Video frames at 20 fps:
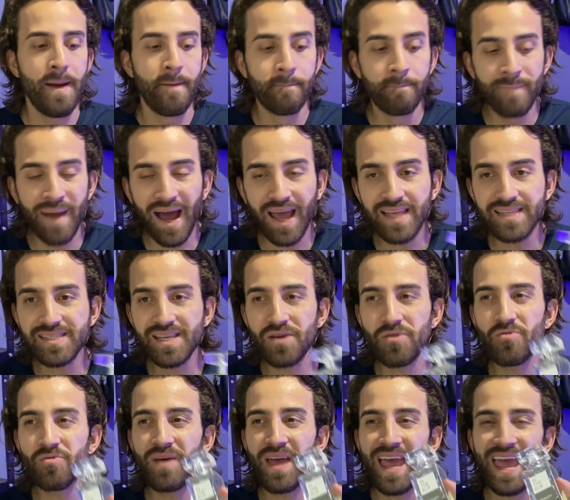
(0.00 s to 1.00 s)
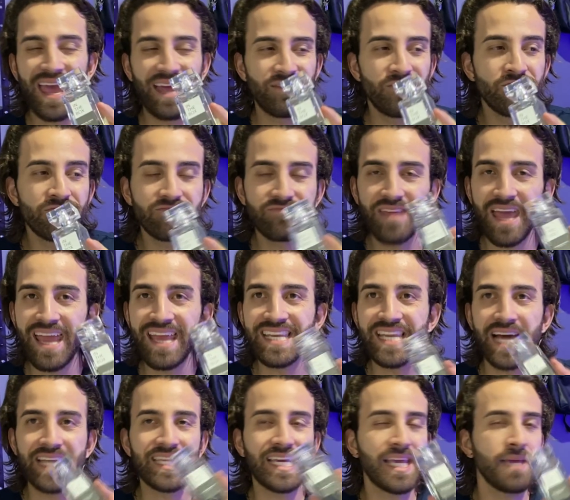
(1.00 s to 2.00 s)
Mas eu eh, não tem
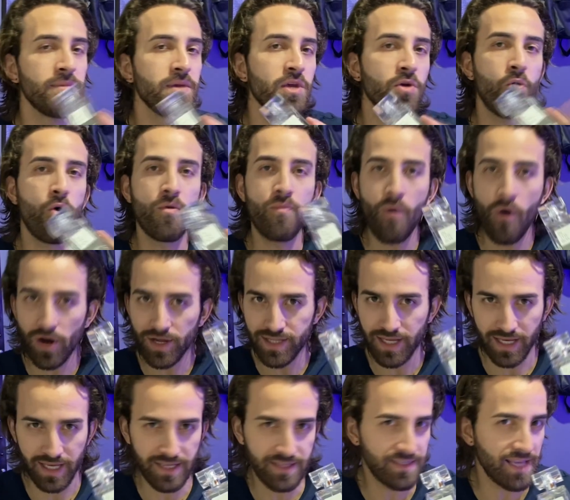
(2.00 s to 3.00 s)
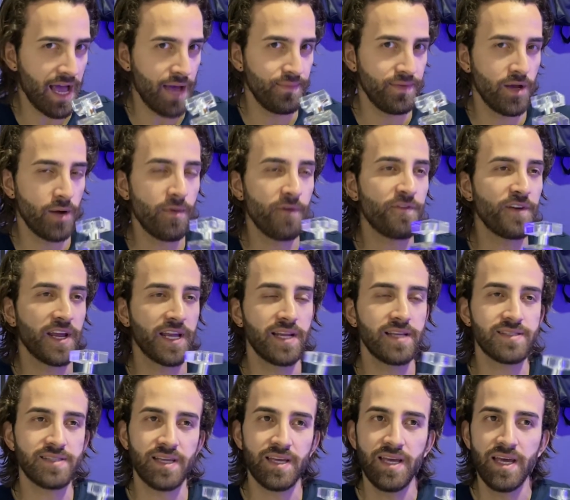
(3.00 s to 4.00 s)
nada que me incomoda aqui, sabe? É uma
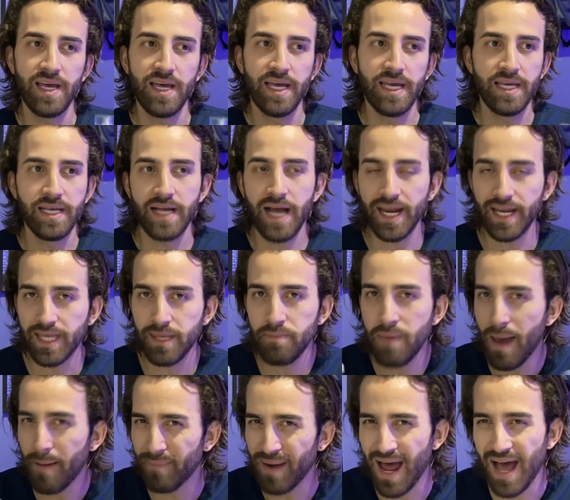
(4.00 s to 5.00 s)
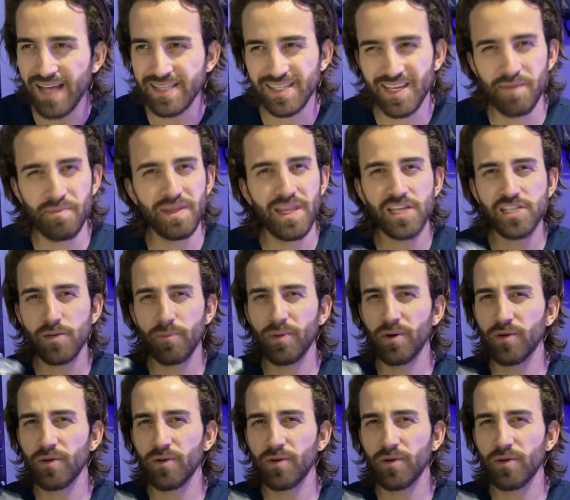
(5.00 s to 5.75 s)
fragrância cara, que me abraça, que me deixa